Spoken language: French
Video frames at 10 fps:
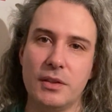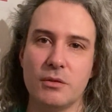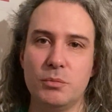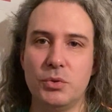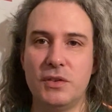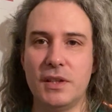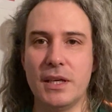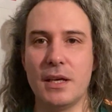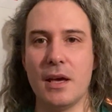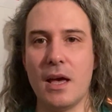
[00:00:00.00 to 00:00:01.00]
c'est que vous
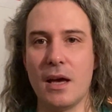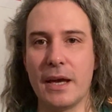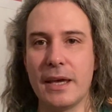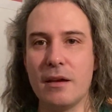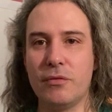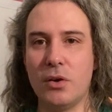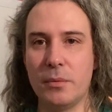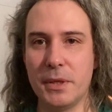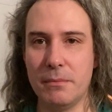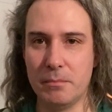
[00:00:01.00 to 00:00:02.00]
puissiez
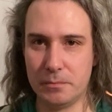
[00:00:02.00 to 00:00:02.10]
réinformer,